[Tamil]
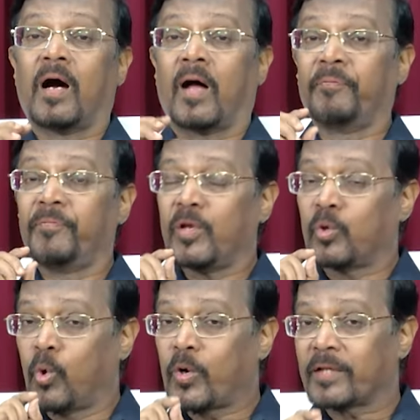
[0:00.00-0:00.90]
அந்த
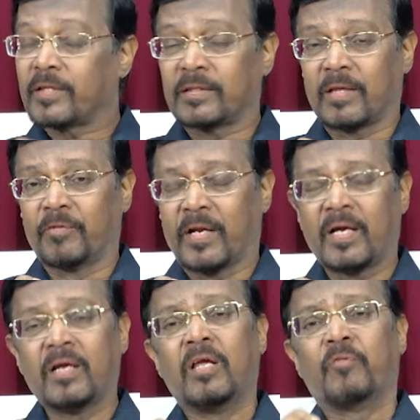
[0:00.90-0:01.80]
நோக்கத்தை தவிர
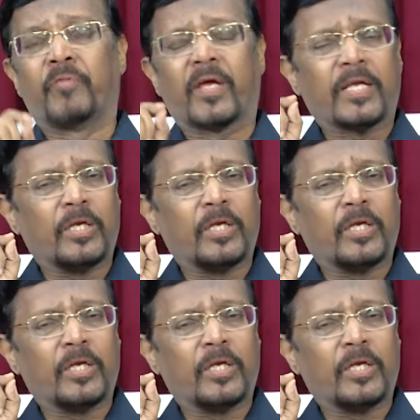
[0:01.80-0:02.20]
வேற